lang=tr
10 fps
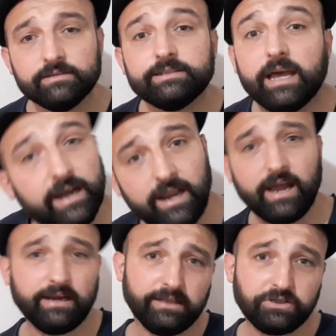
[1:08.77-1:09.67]
Sana ne
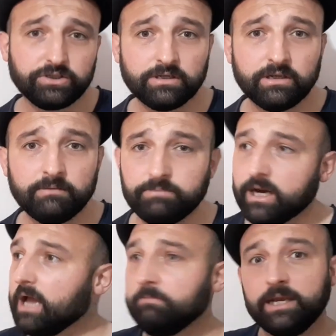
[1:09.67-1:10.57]
kardeş?
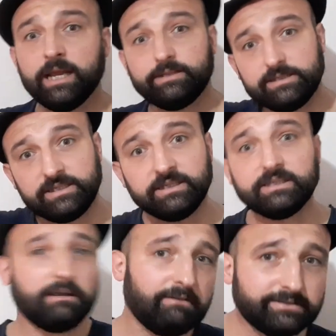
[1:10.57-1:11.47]
Bırak millet içsin
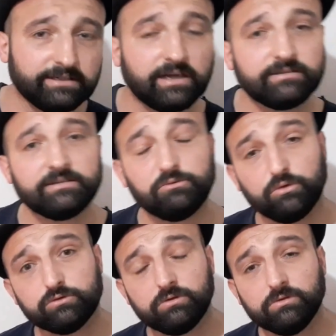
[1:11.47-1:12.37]
ki devletin kasası
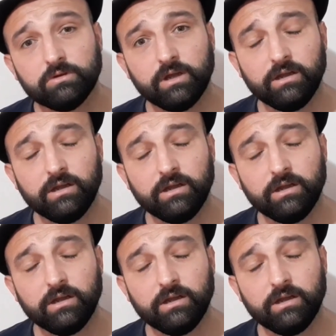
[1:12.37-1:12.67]
dolsun.